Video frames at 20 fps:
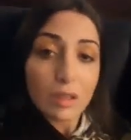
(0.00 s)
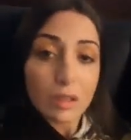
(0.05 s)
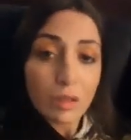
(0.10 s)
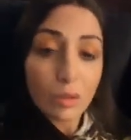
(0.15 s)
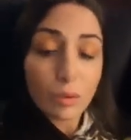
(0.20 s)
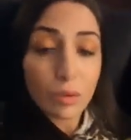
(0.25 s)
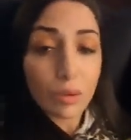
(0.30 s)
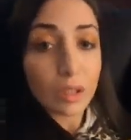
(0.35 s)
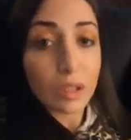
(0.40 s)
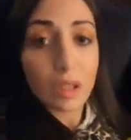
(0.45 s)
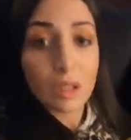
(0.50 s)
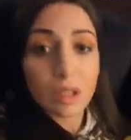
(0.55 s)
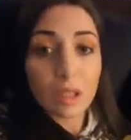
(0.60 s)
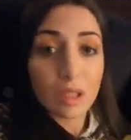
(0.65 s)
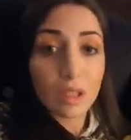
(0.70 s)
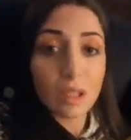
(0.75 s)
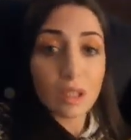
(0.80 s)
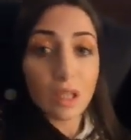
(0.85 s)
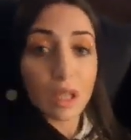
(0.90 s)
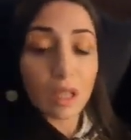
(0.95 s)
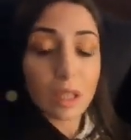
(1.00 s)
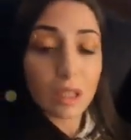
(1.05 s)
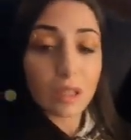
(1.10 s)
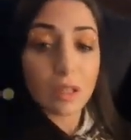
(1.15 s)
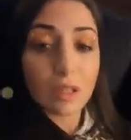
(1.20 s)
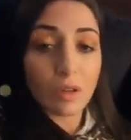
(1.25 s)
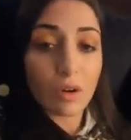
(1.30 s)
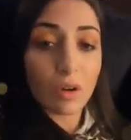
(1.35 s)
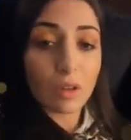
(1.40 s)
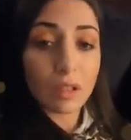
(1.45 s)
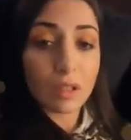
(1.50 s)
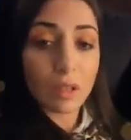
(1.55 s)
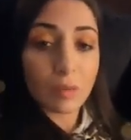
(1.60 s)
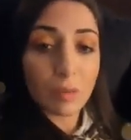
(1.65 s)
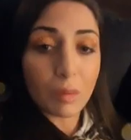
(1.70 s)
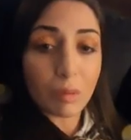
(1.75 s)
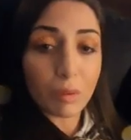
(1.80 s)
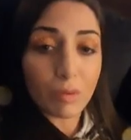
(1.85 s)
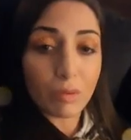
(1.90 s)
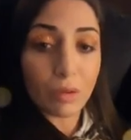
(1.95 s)
Quindi chi è criticone nel
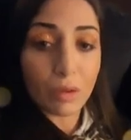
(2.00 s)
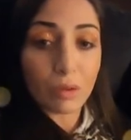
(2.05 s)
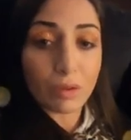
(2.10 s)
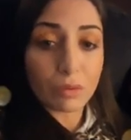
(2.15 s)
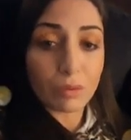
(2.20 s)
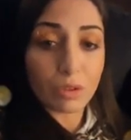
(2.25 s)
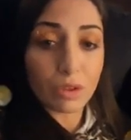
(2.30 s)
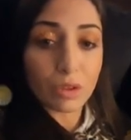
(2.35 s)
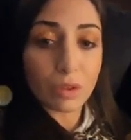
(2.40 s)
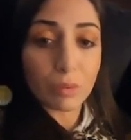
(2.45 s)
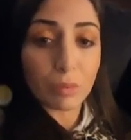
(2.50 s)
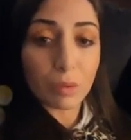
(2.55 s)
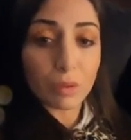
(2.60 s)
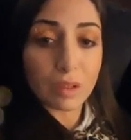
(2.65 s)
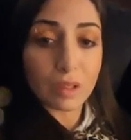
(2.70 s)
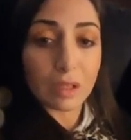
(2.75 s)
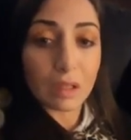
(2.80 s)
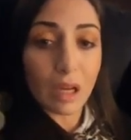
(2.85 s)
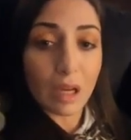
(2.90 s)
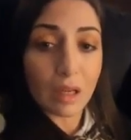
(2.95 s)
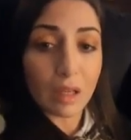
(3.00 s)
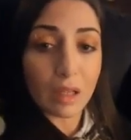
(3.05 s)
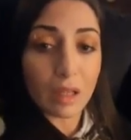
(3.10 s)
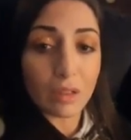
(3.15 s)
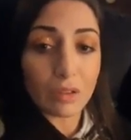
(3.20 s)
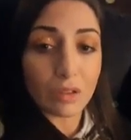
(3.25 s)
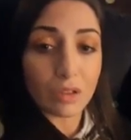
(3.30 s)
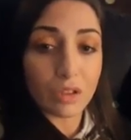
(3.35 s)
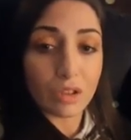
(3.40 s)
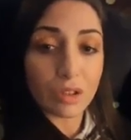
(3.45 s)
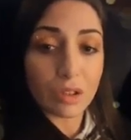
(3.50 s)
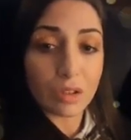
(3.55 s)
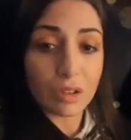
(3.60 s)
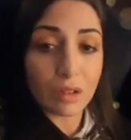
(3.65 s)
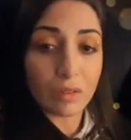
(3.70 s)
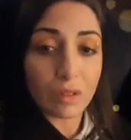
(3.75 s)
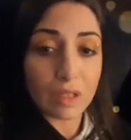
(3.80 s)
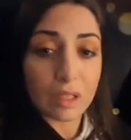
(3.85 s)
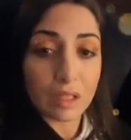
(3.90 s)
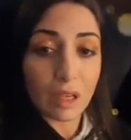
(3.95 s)
mio profilo non ci può stare, non ci
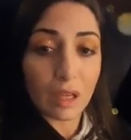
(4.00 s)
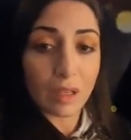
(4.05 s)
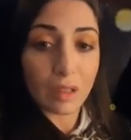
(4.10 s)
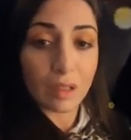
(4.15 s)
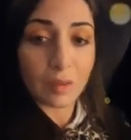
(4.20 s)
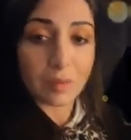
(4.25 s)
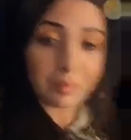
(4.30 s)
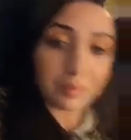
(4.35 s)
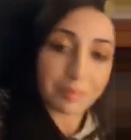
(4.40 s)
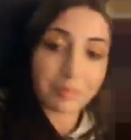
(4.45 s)
deve stare.